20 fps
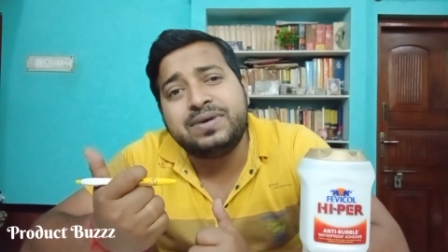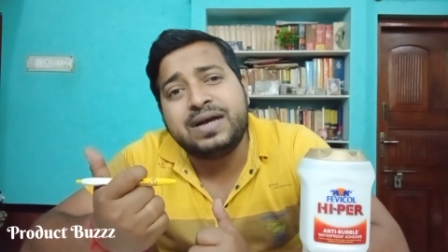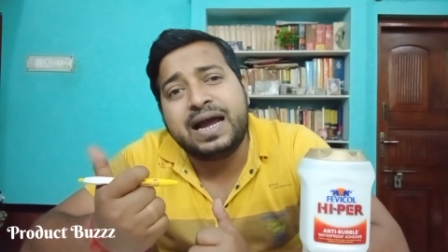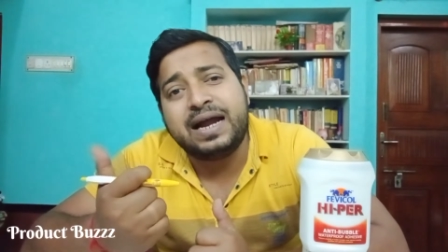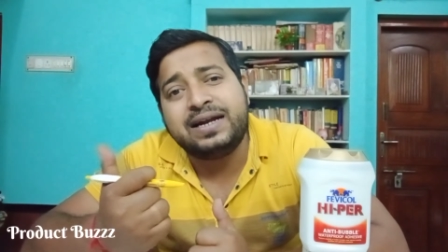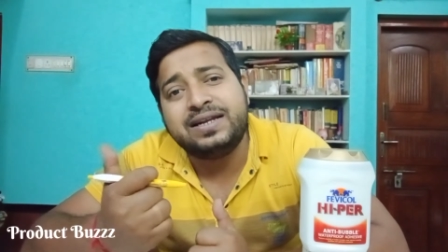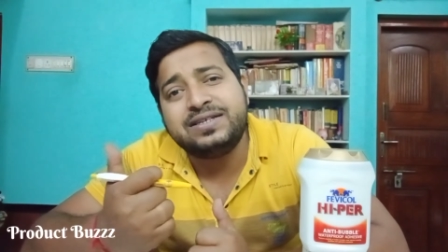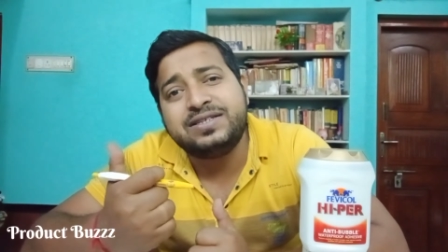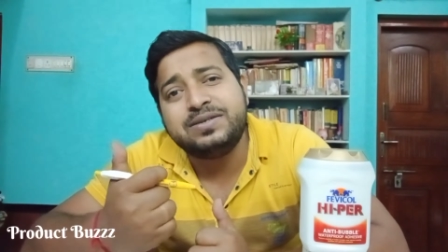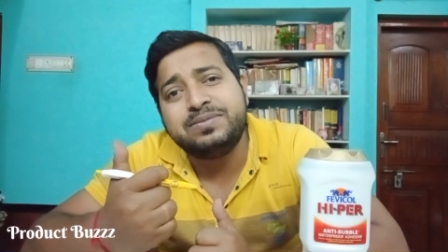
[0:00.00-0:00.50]

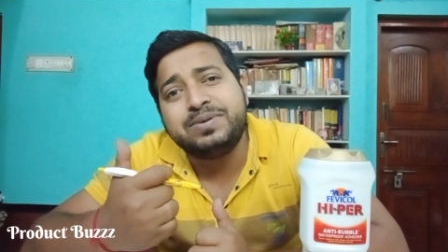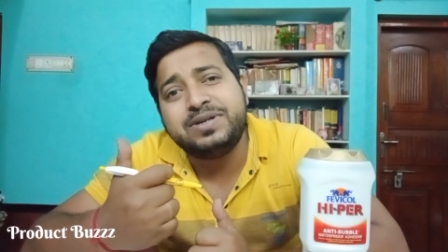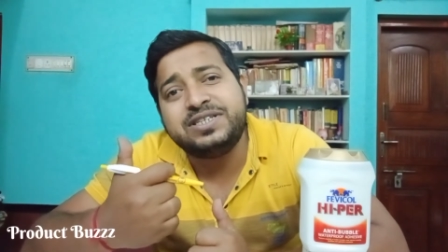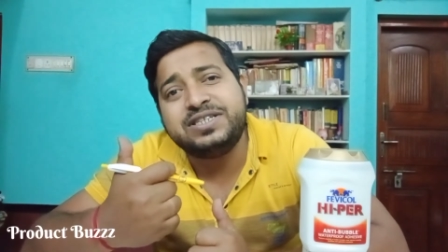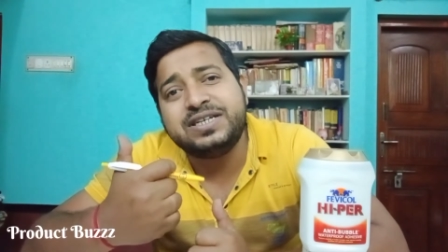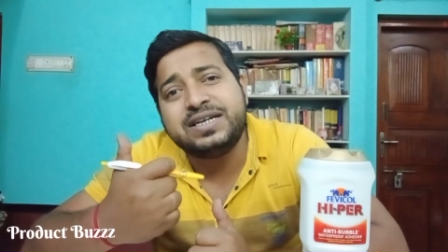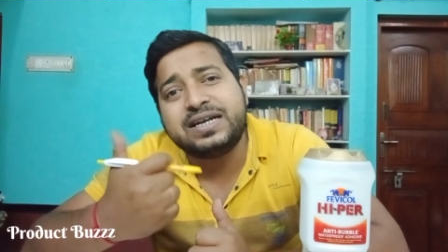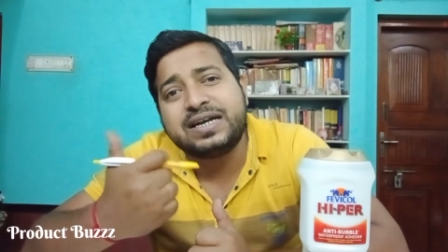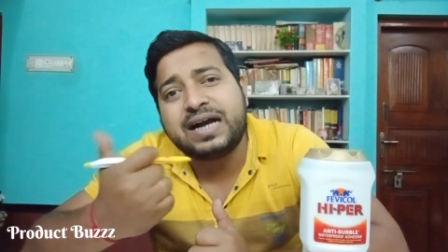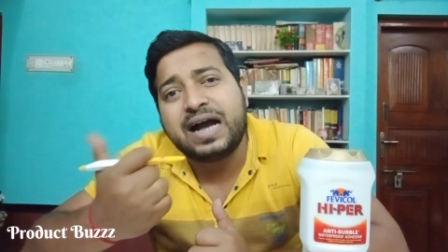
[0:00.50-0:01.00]
অ্যাডেসিভের
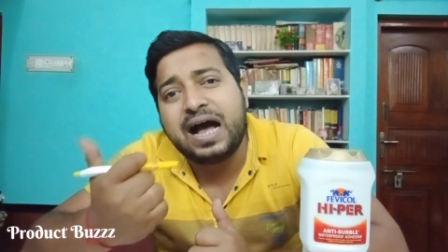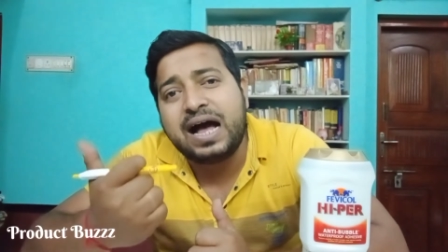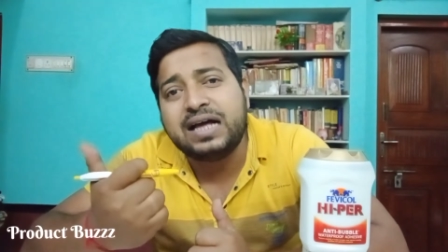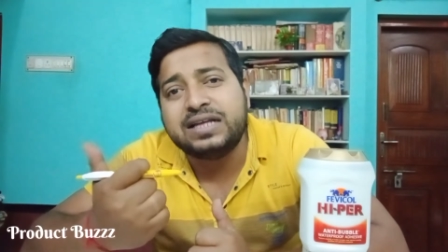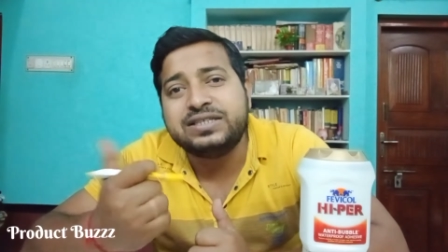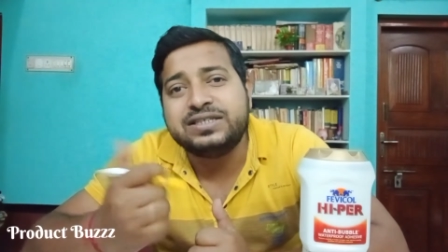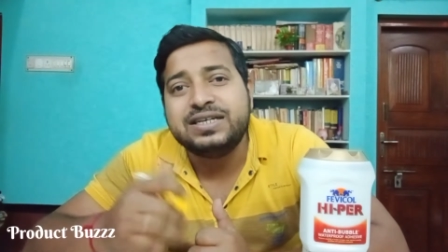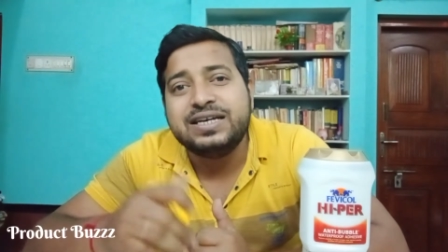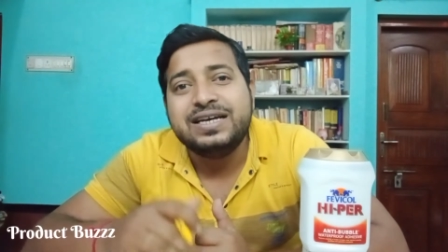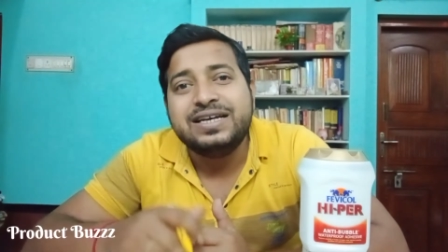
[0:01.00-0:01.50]
যে
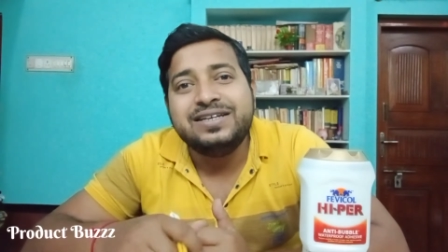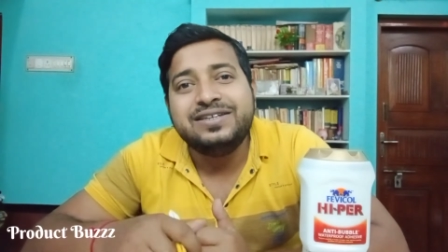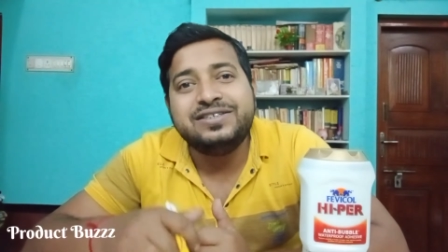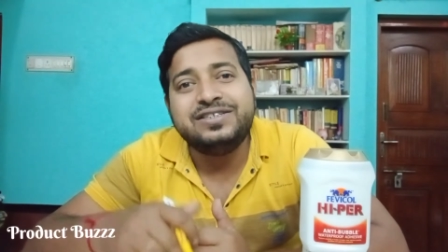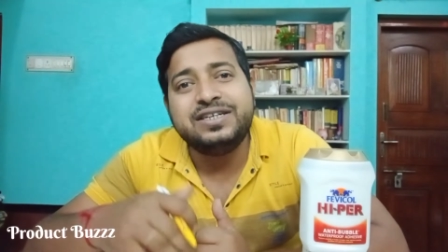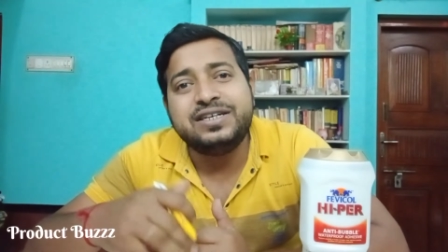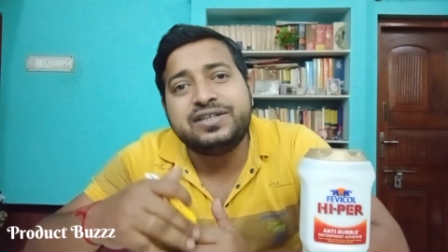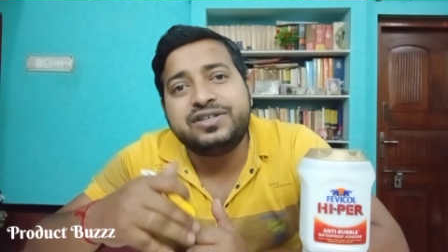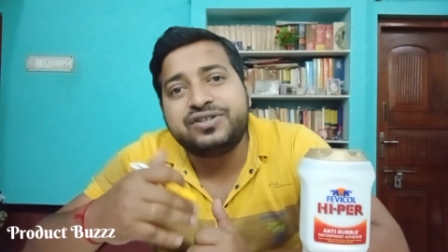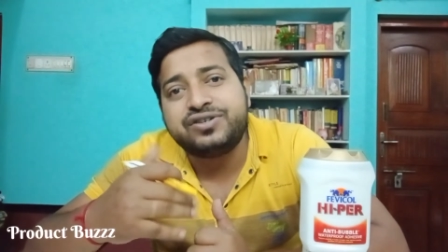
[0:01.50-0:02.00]
কাজ
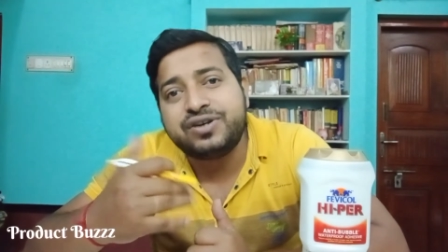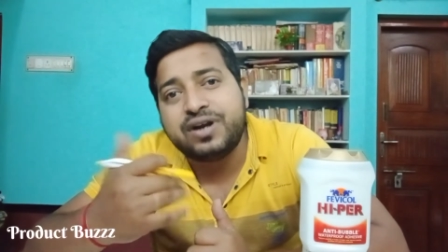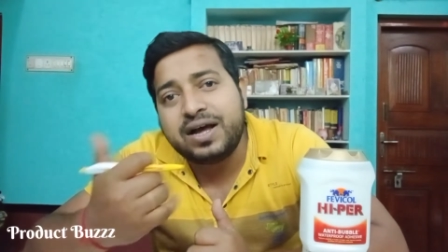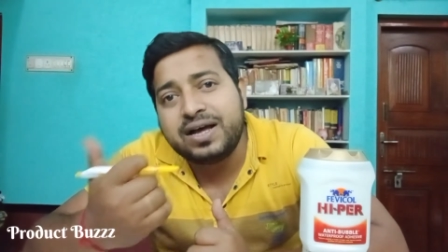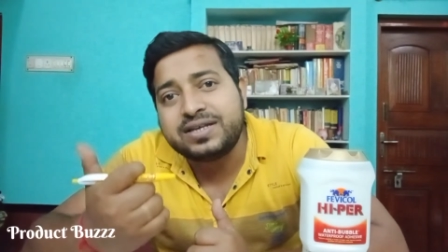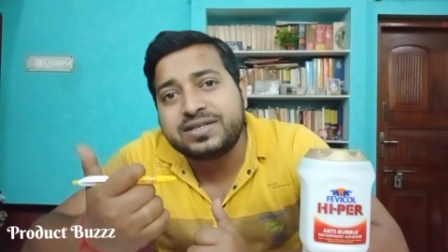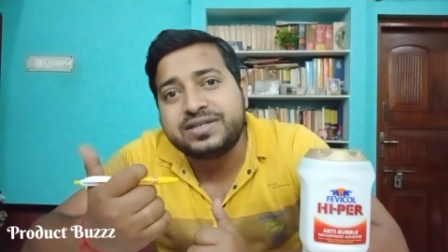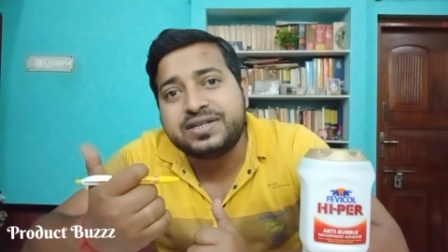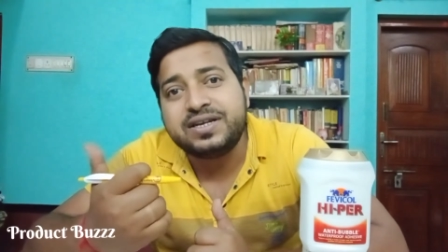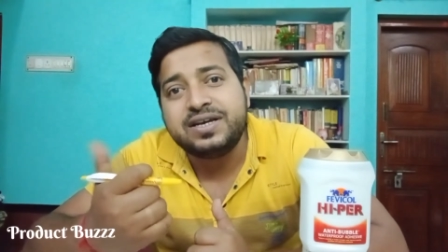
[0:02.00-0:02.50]
যে
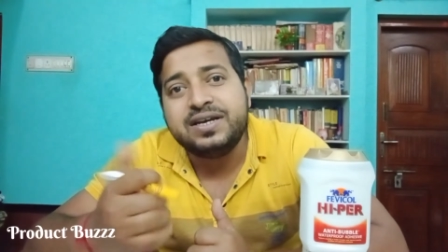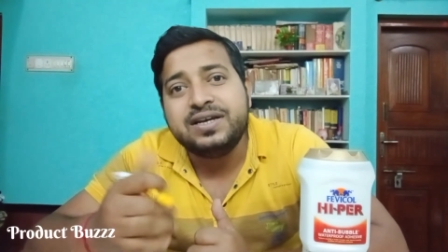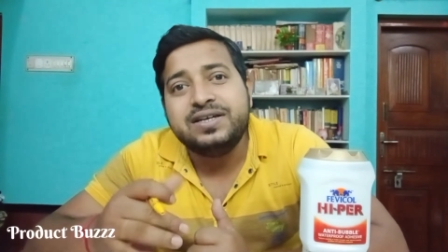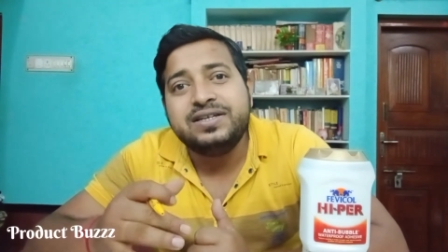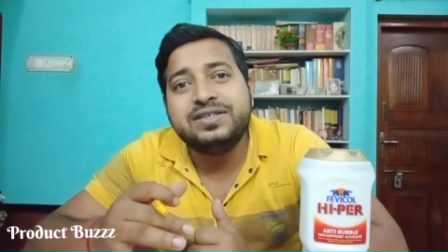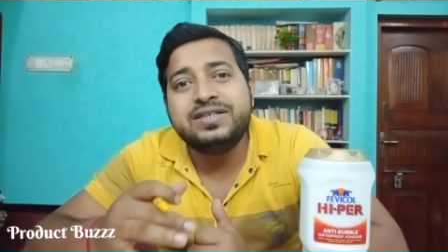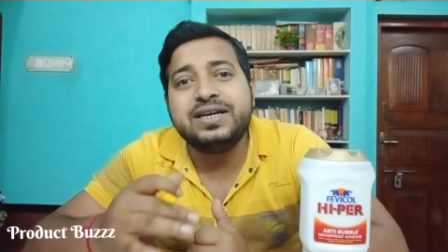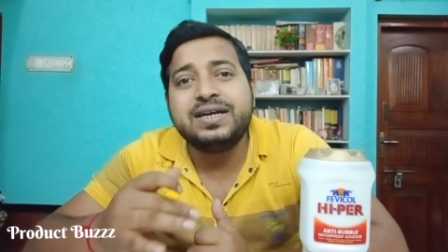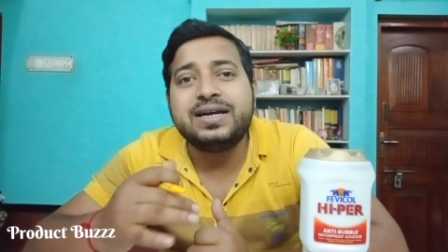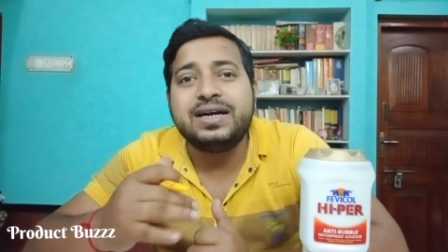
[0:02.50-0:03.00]
ট্রাস্ট
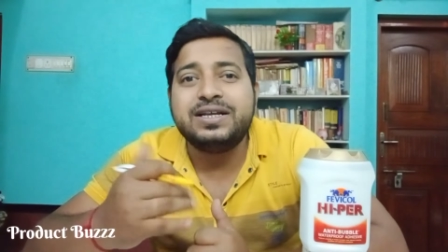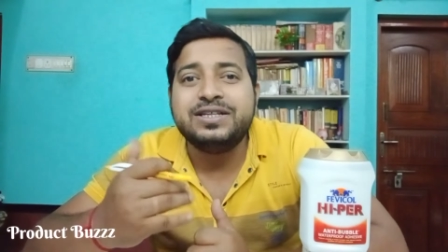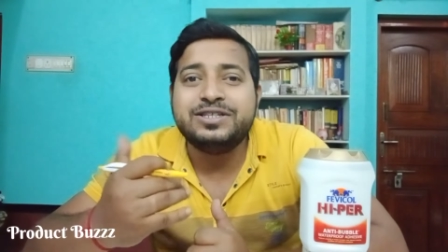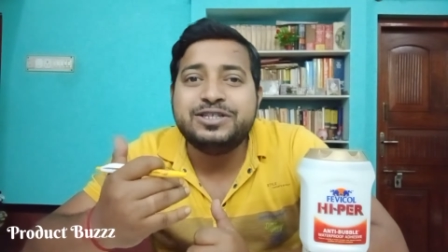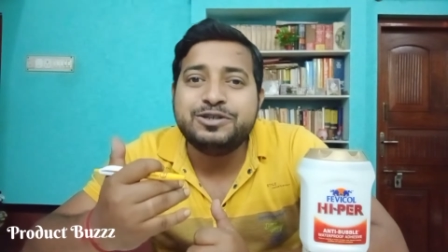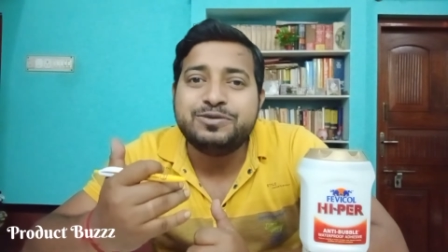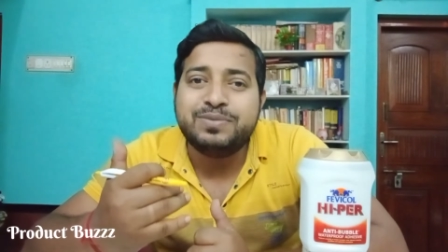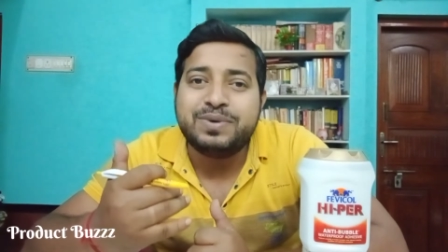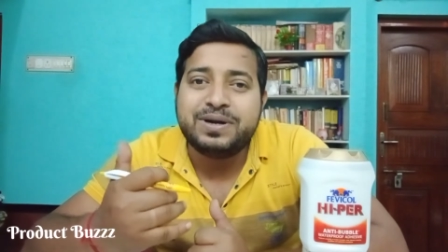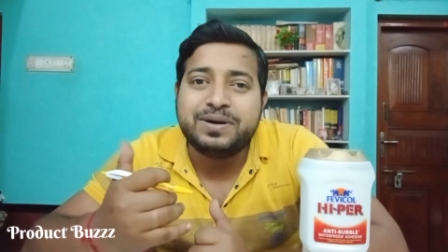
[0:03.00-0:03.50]
যে
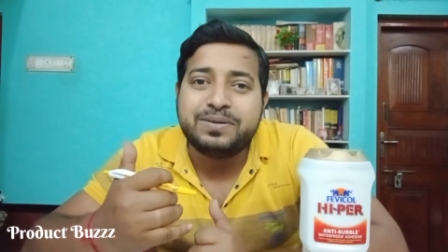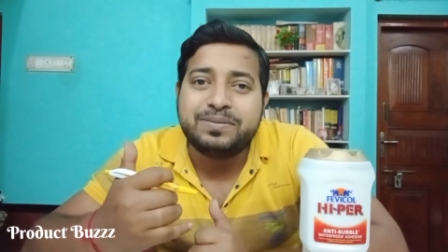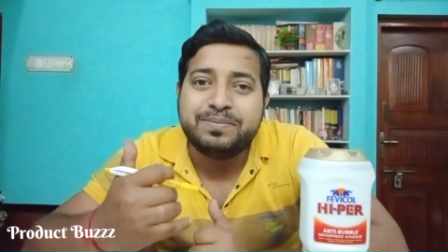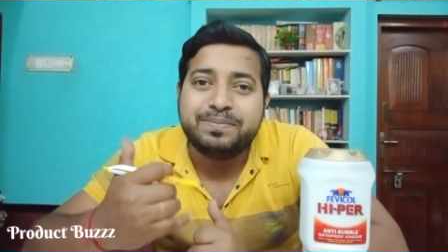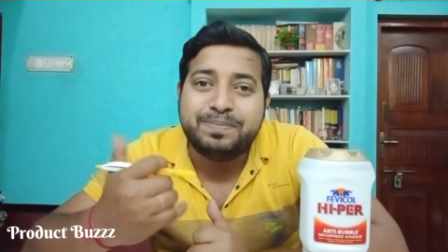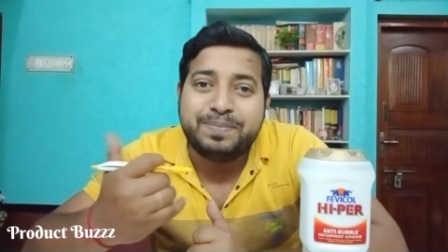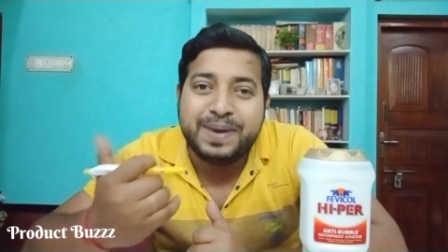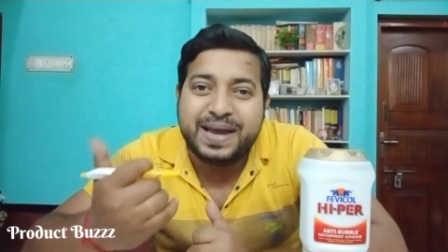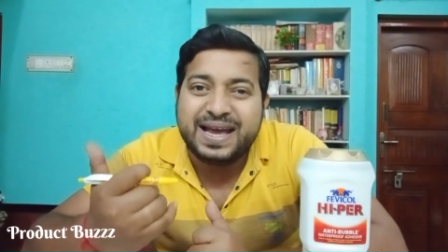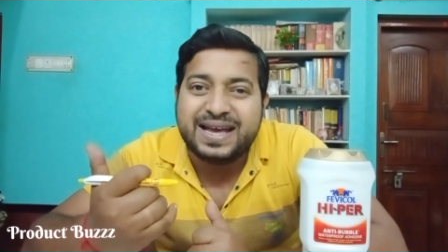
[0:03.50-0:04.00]
কনজিউমার
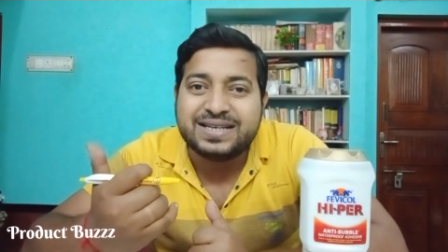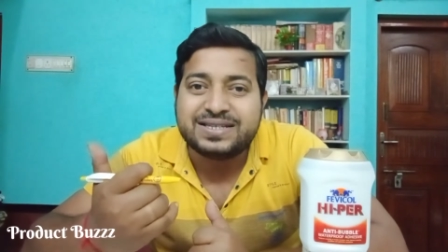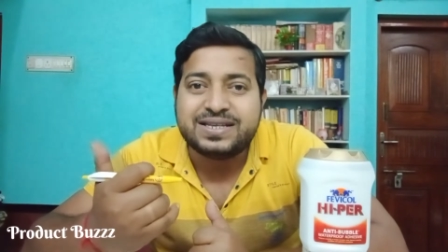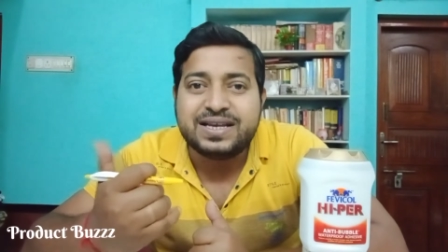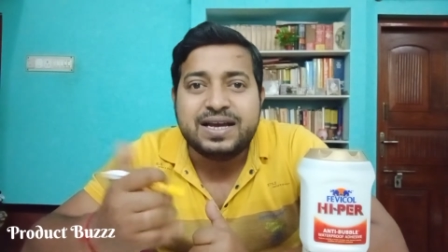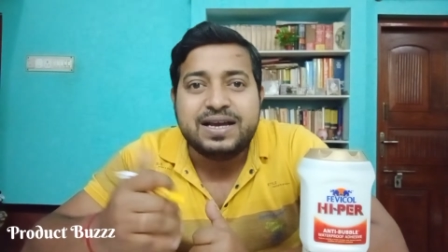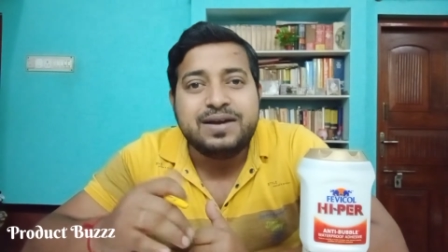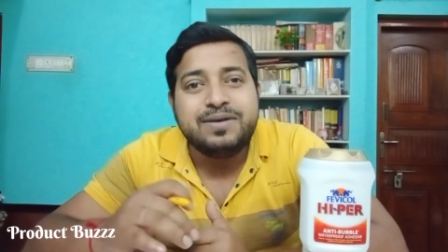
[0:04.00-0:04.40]
বেস